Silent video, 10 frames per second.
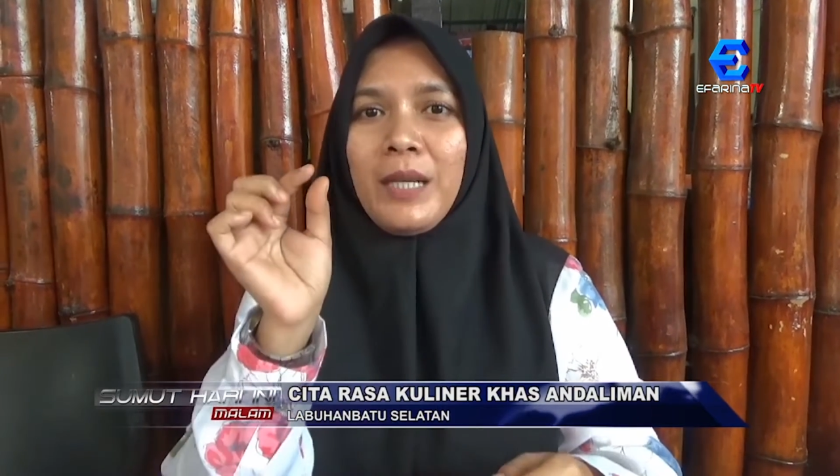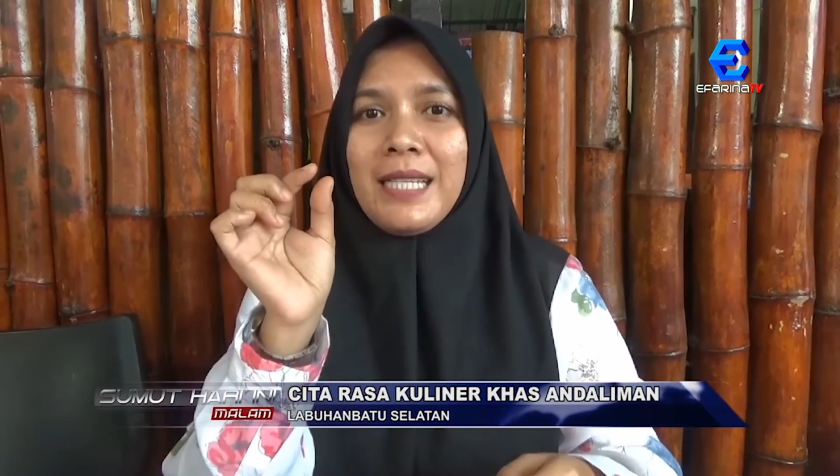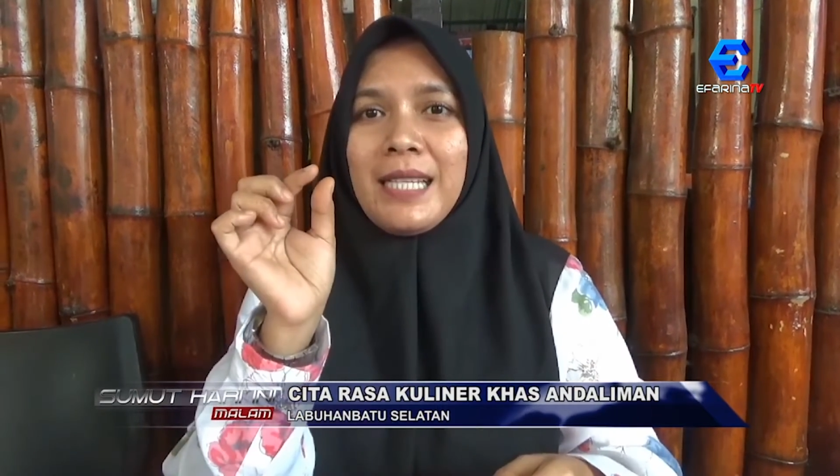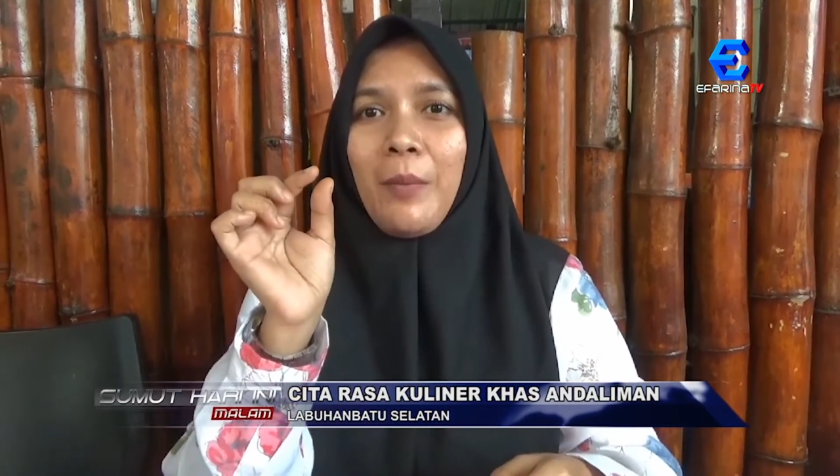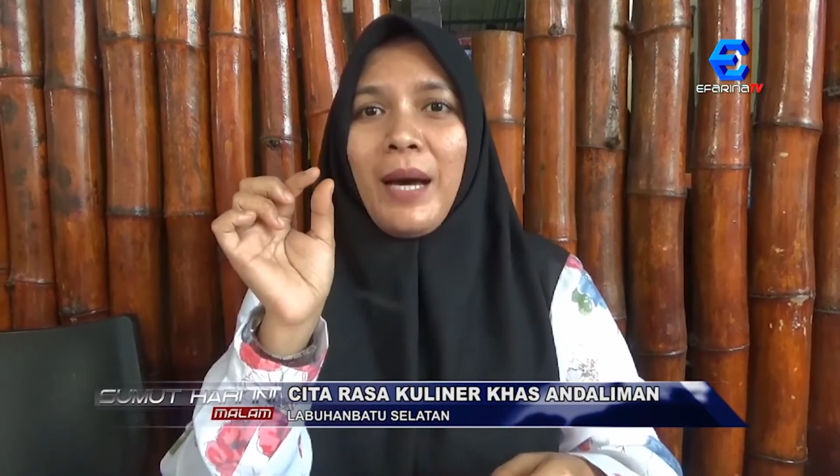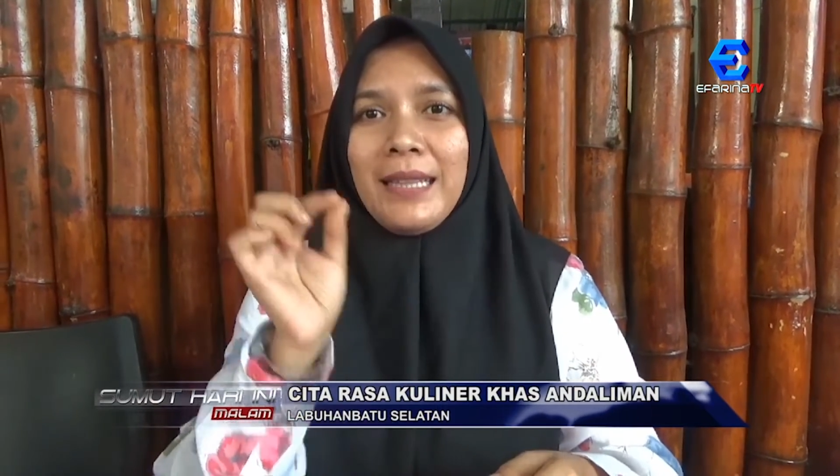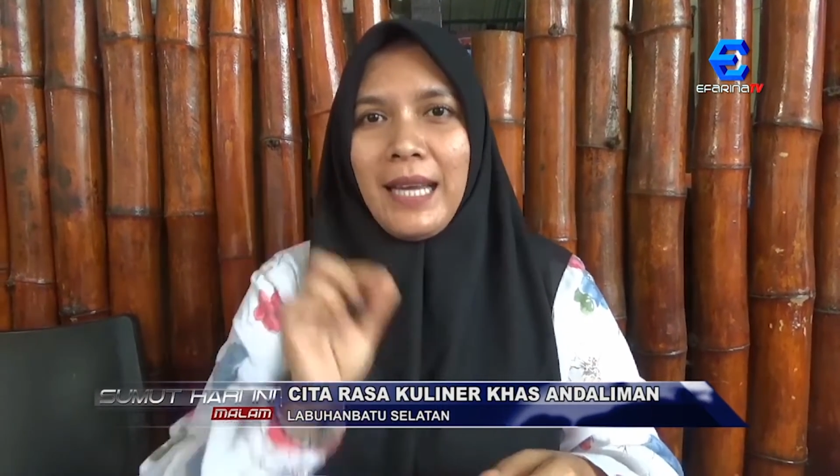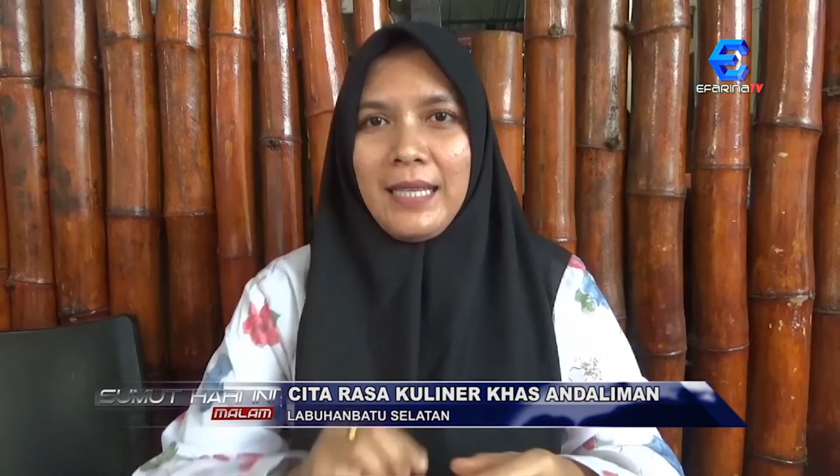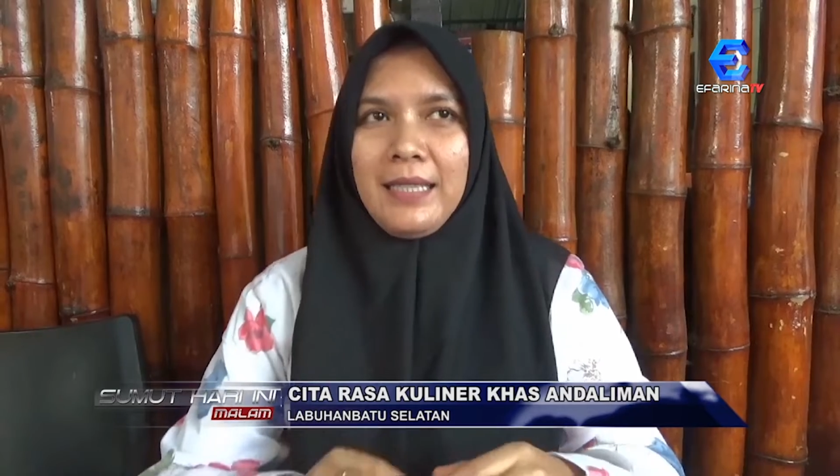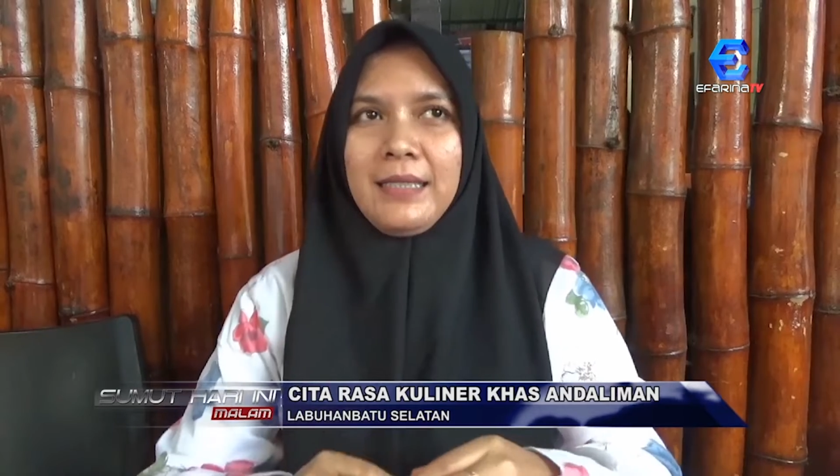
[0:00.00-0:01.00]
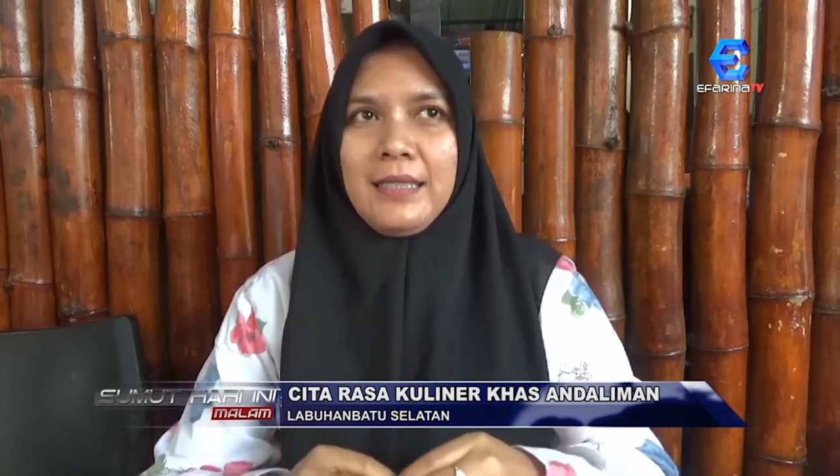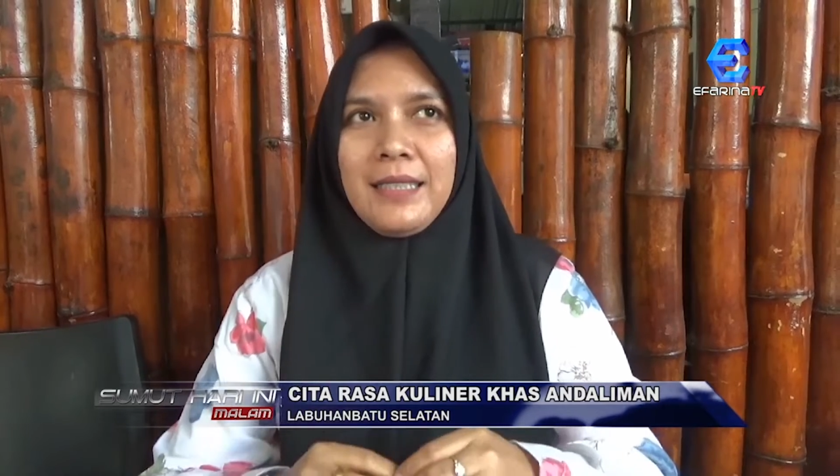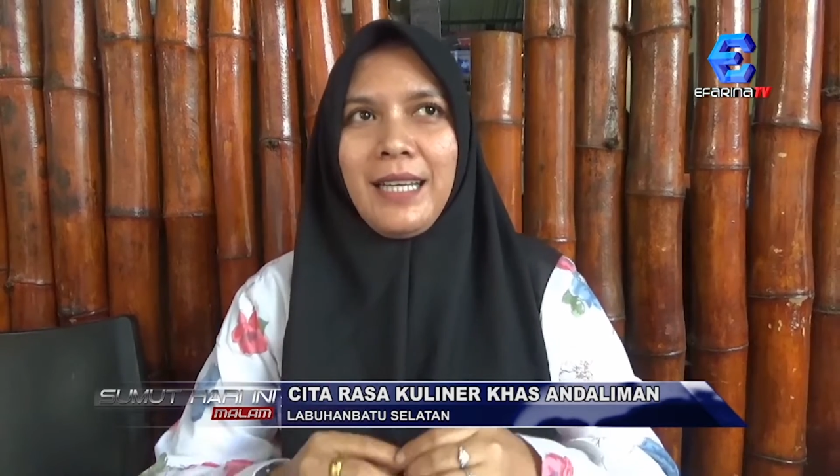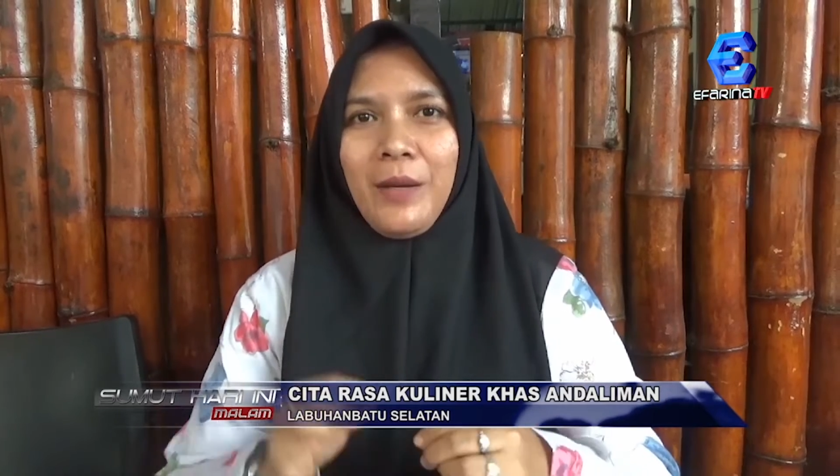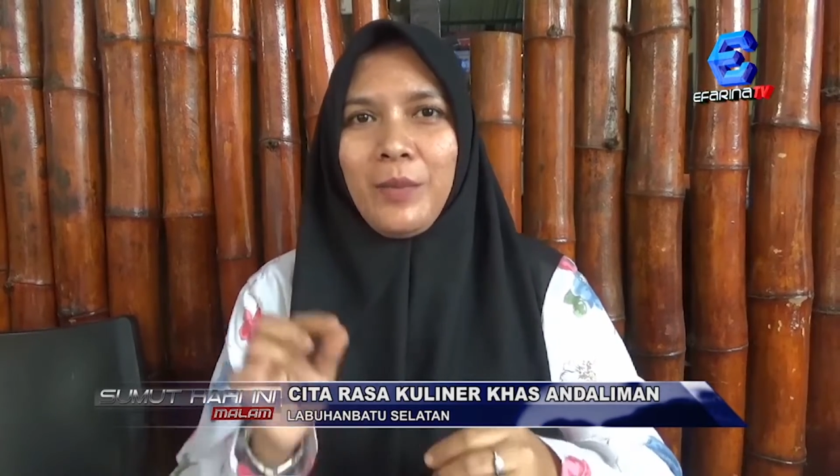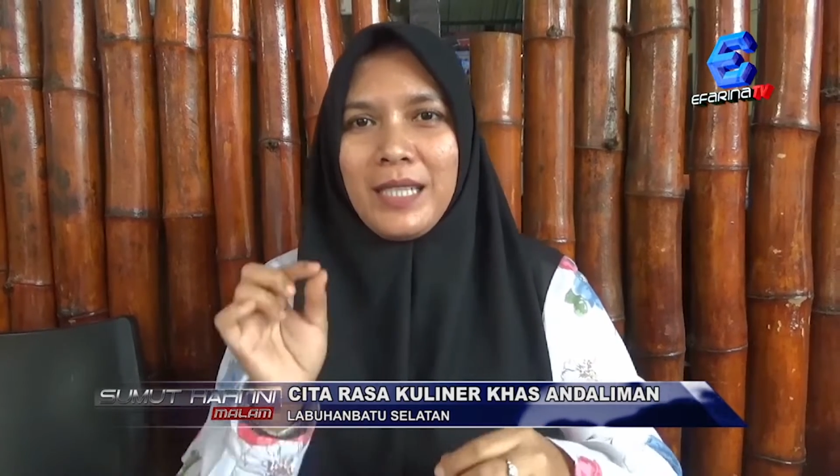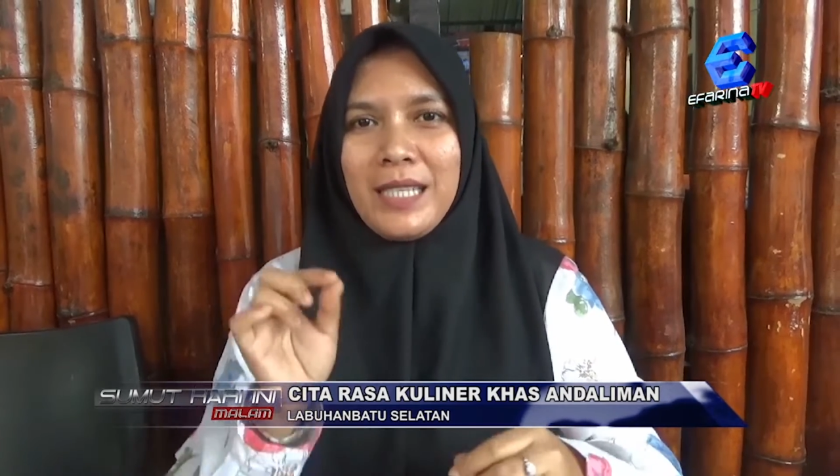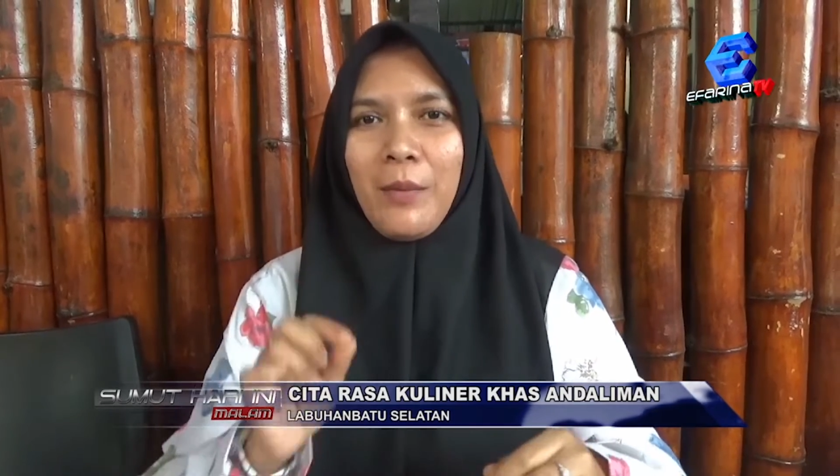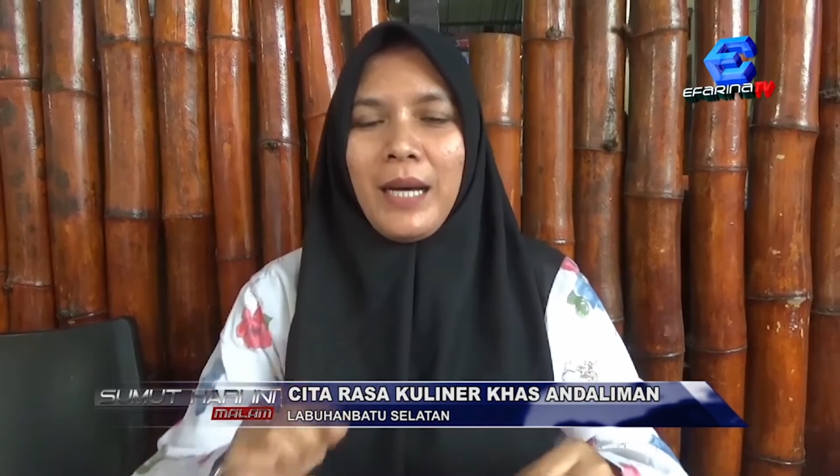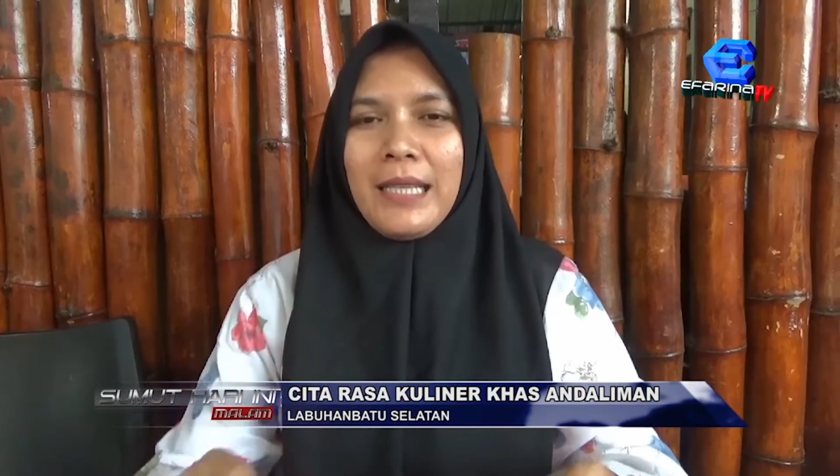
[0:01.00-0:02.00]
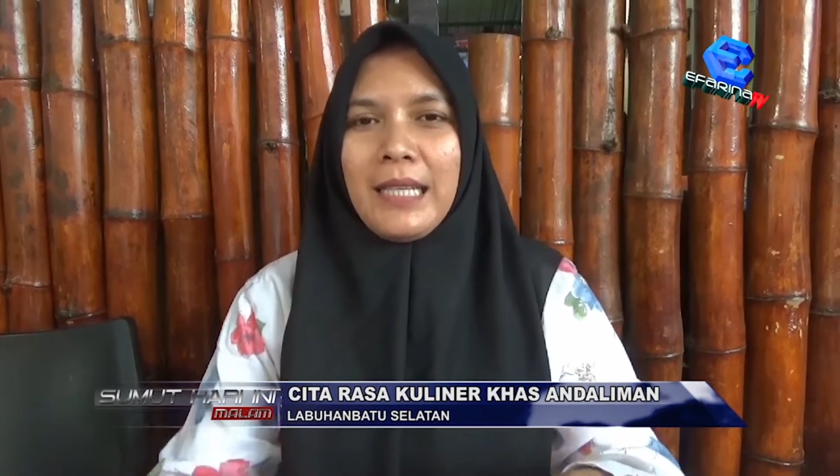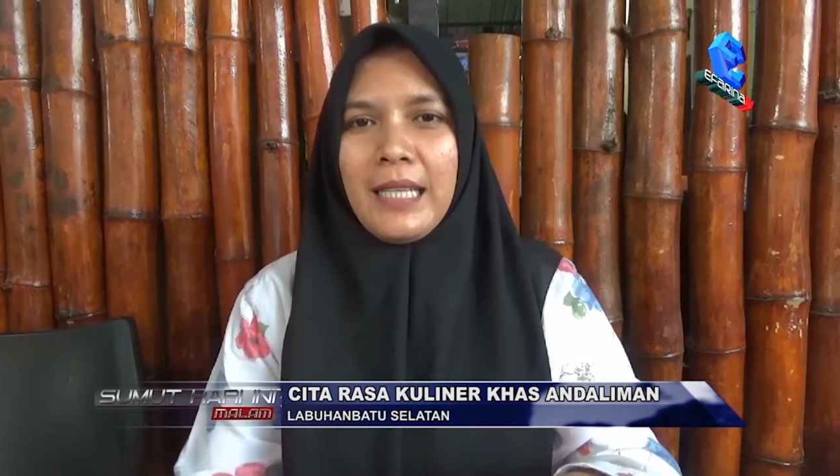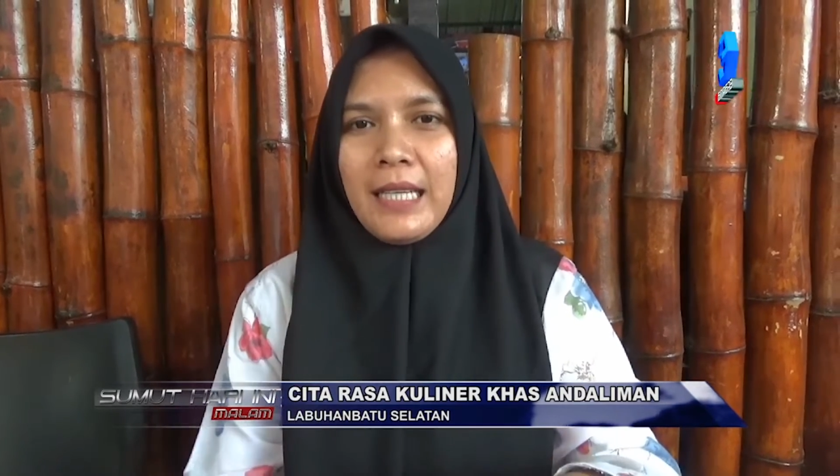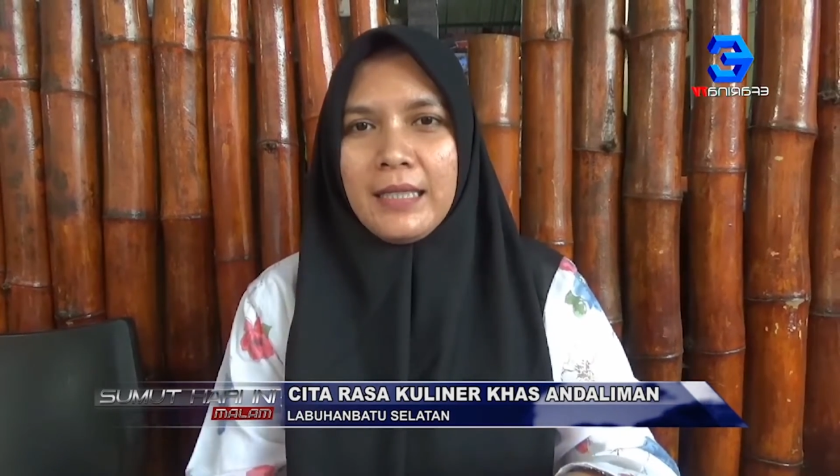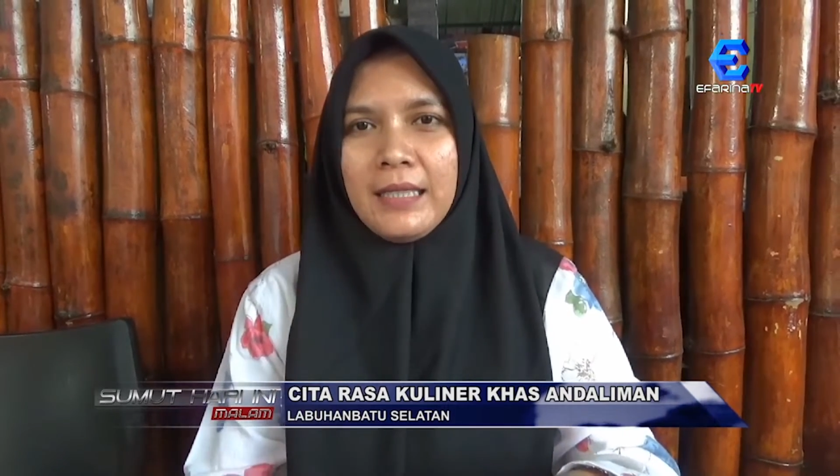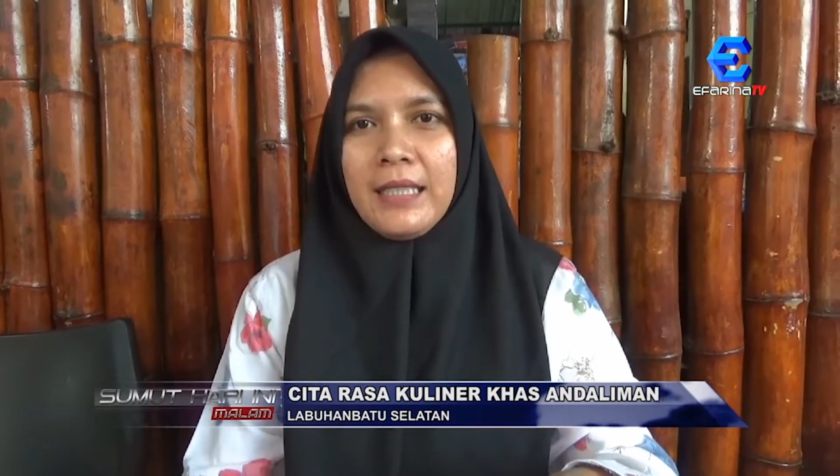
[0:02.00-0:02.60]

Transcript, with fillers: merica bata, kayak merica bata dia.